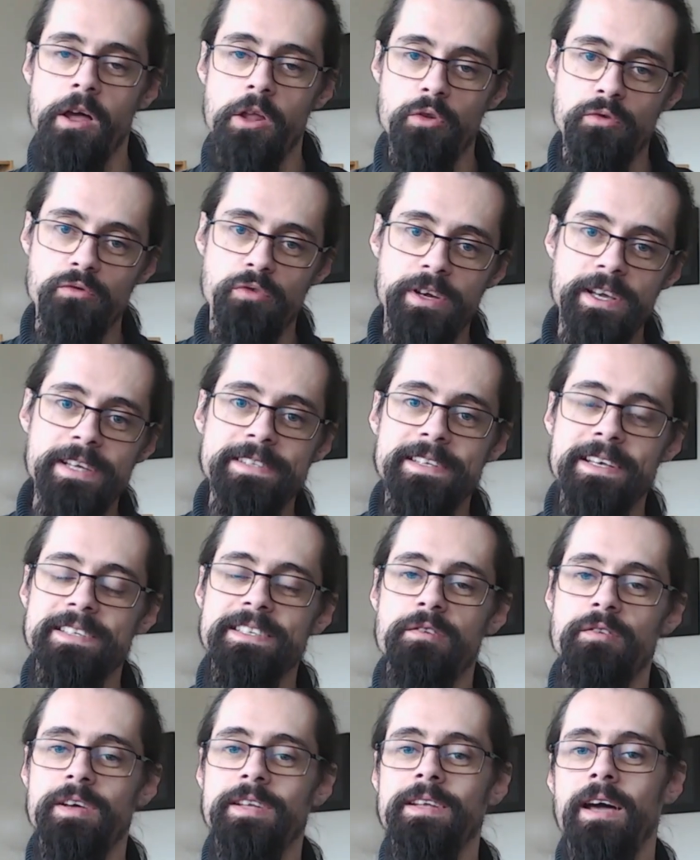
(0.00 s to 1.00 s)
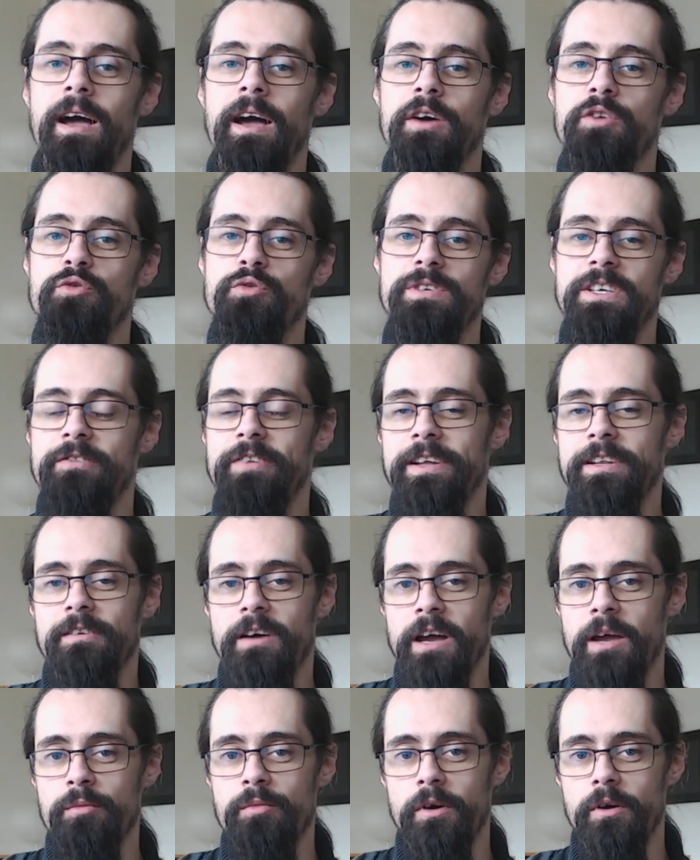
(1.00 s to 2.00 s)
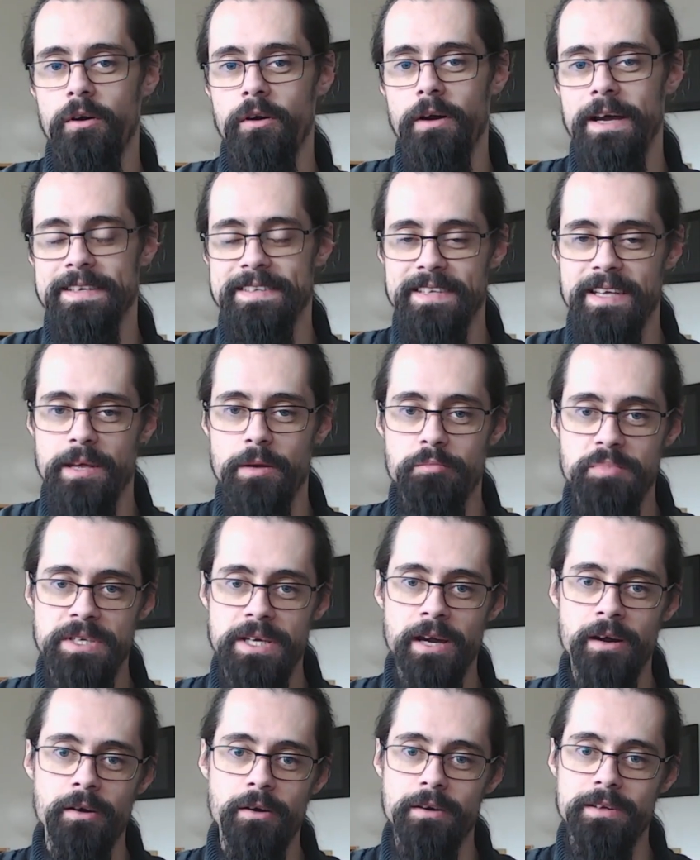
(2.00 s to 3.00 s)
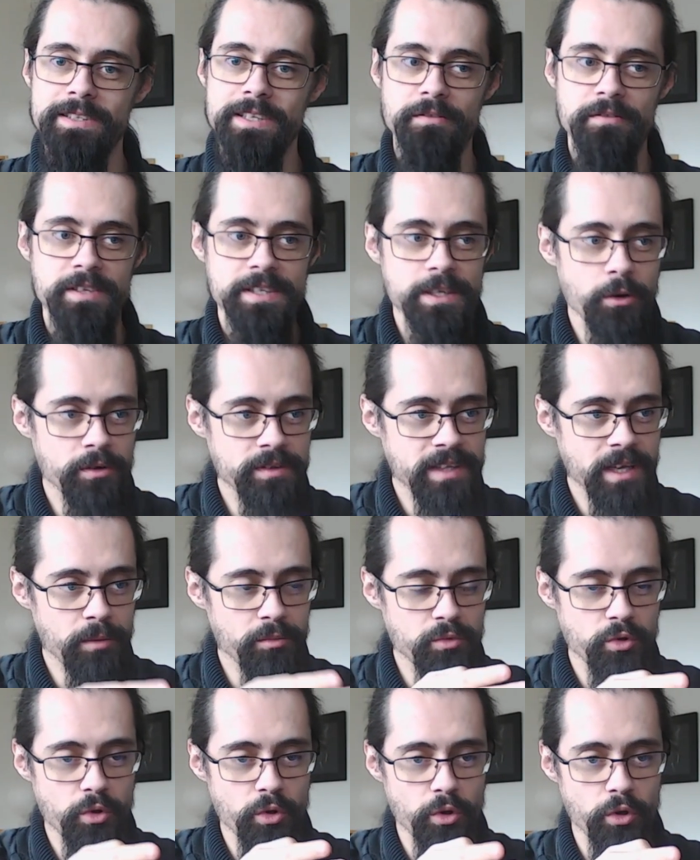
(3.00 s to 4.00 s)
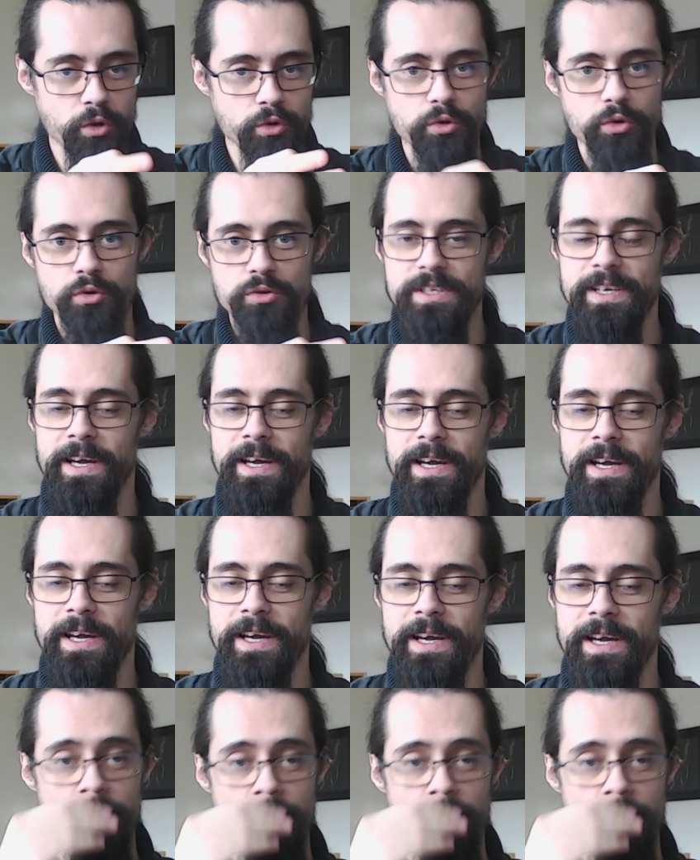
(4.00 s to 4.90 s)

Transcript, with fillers: Donc vous voyez que ça, ça va être un jeu qui va être quand même assez bien défini en termes de direction